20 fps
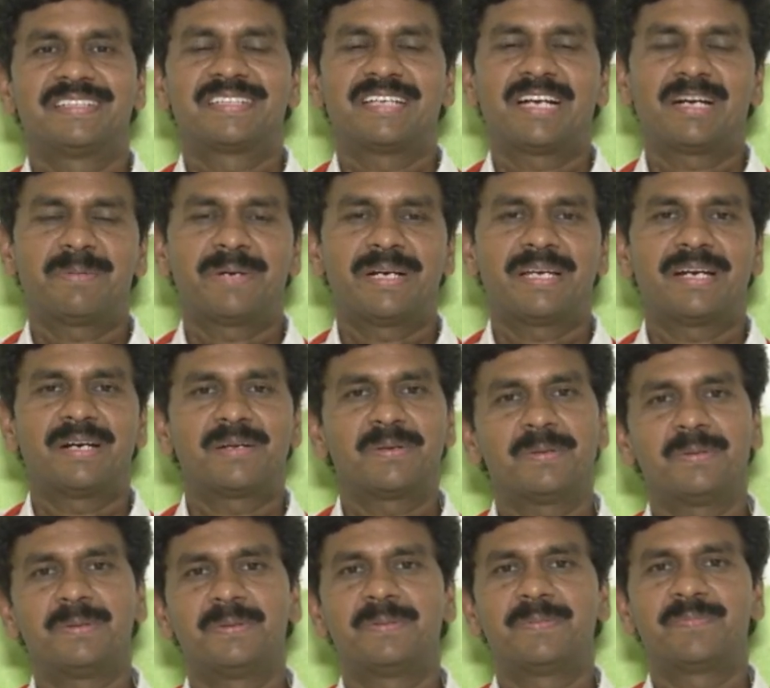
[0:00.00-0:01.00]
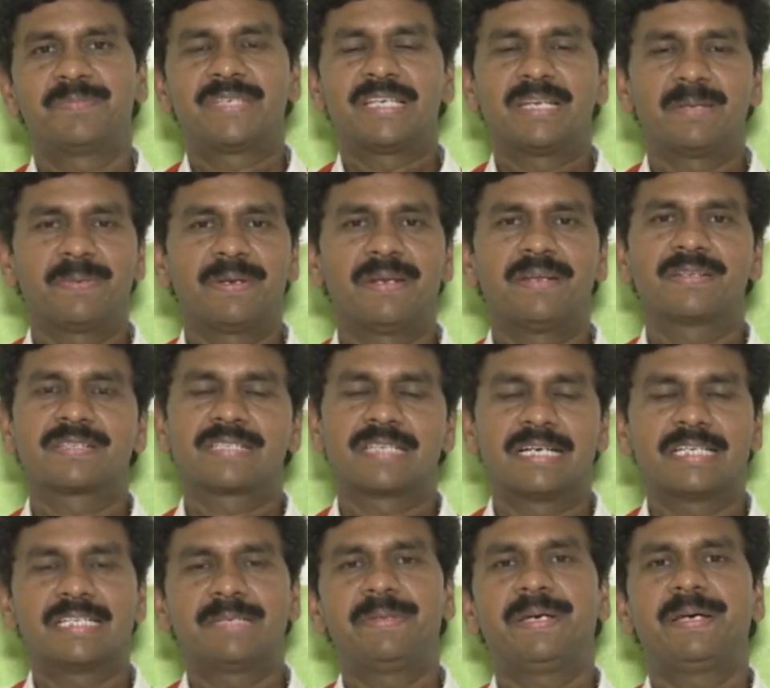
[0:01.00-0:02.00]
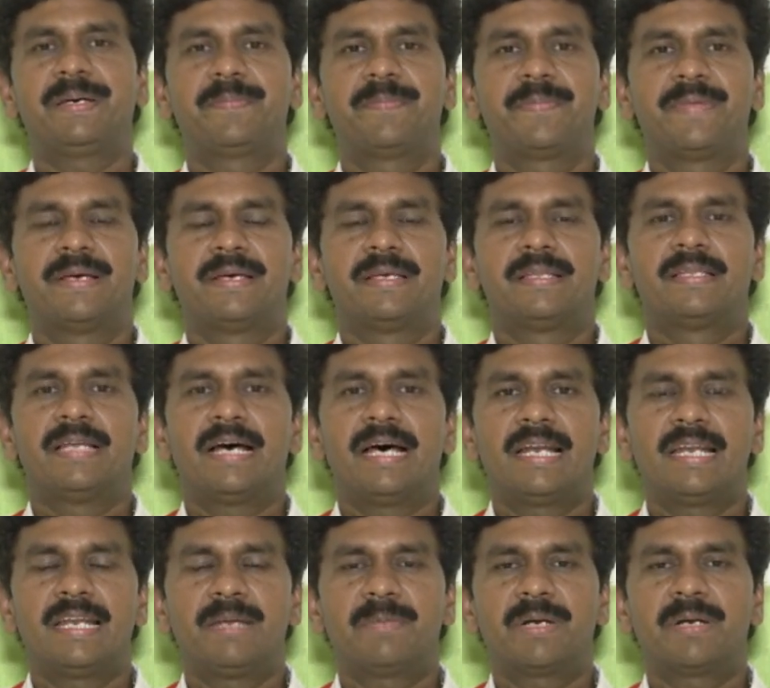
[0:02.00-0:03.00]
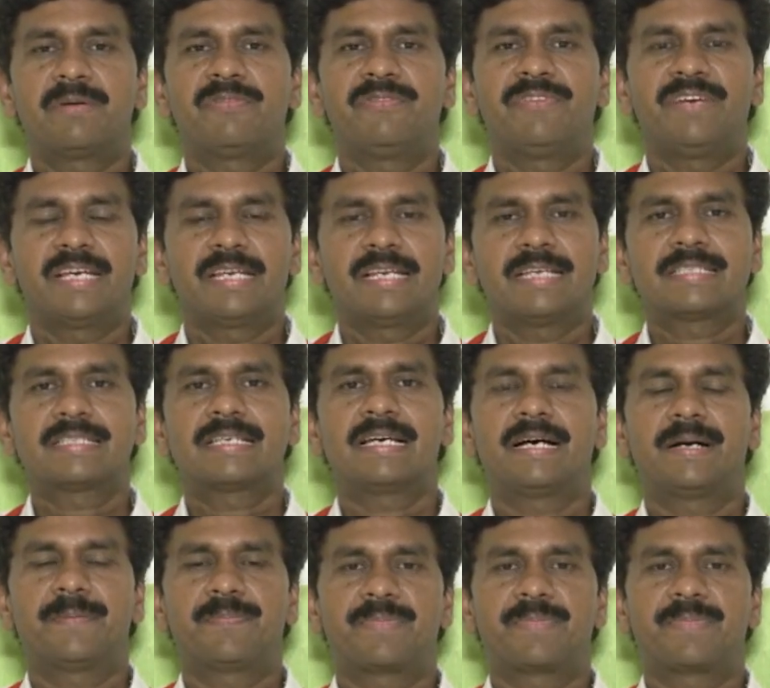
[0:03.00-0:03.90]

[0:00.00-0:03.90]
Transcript: తడబడే అడుగులు చిన్నపిల్లల సహజమే దాన్ని మనం వీక్నెస్గా